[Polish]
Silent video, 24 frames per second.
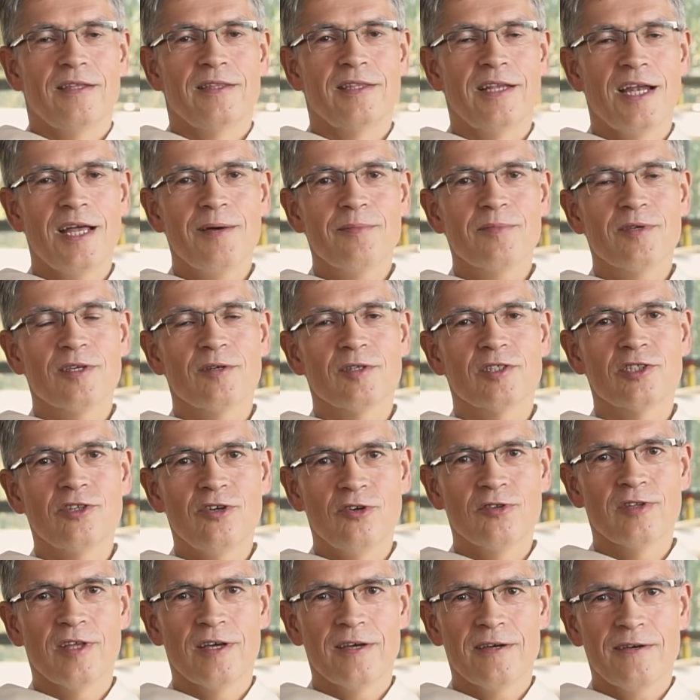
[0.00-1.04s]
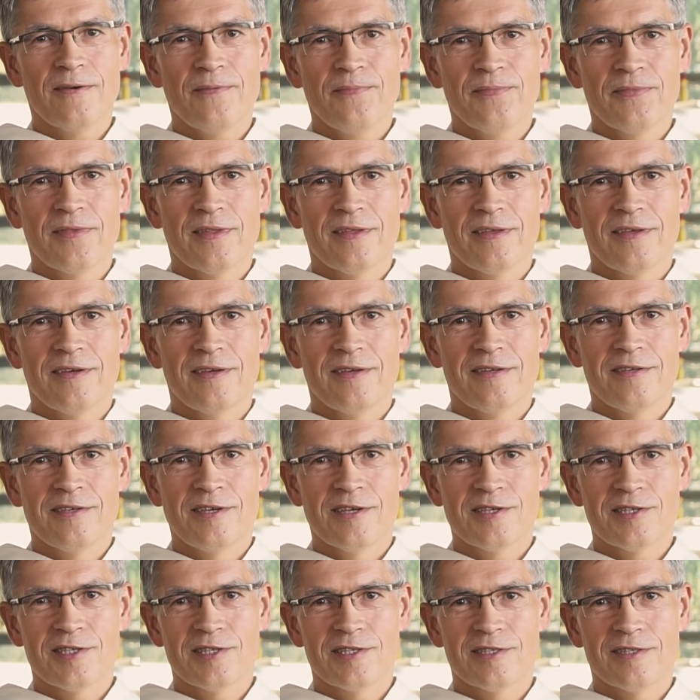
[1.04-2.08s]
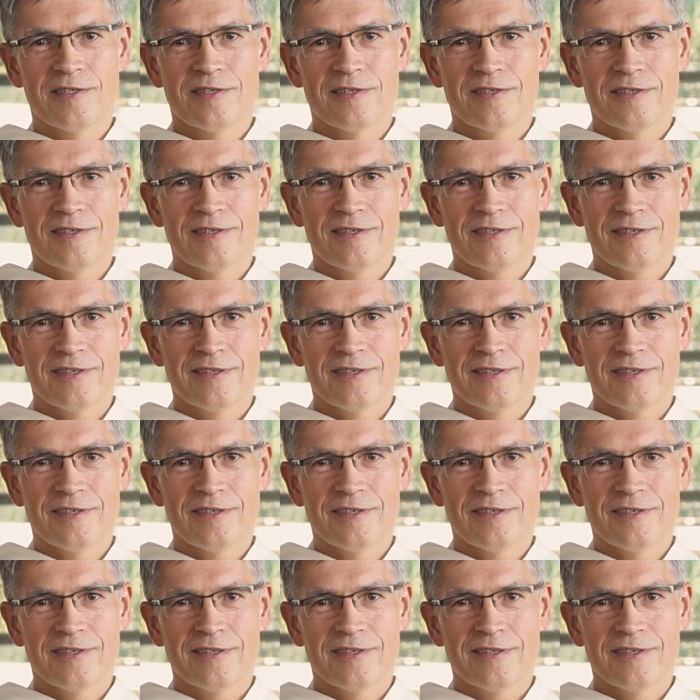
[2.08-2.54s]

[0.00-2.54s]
Dla mnie żona jest